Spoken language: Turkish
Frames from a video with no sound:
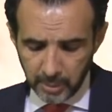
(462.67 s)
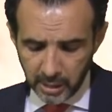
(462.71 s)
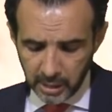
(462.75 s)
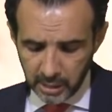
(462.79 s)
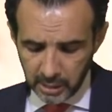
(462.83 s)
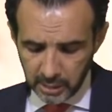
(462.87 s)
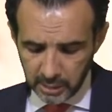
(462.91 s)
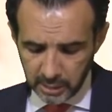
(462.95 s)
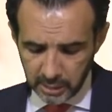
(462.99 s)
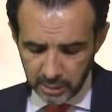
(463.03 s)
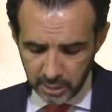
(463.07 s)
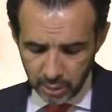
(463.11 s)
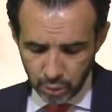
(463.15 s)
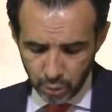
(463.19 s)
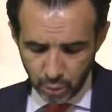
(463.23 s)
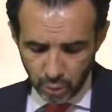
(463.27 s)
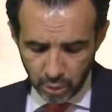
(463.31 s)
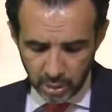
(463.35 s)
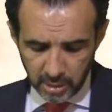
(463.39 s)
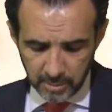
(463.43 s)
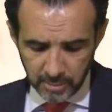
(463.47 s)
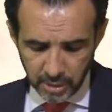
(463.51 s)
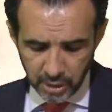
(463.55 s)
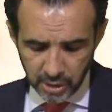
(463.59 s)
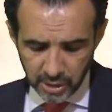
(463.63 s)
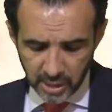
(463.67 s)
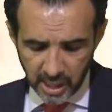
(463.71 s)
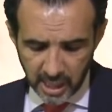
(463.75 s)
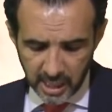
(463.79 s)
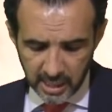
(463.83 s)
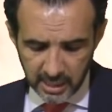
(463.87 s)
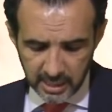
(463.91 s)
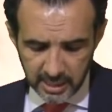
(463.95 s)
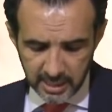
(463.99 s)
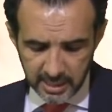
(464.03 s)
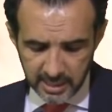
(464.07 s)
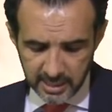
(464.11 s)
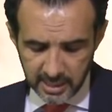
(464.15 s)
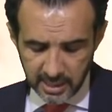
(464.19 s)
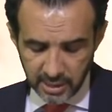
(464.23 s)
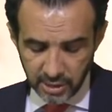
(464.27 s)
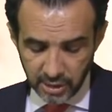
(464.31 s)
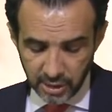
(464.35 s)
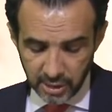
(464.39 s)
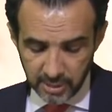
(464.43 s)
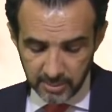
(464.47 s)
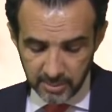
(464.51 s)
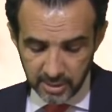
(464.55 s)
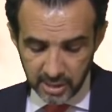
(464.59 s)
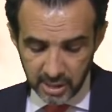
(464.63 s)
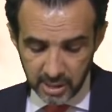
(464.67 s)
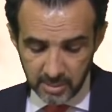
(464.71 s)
Bakıldığını söylemiş değerli izleyicilerimiz.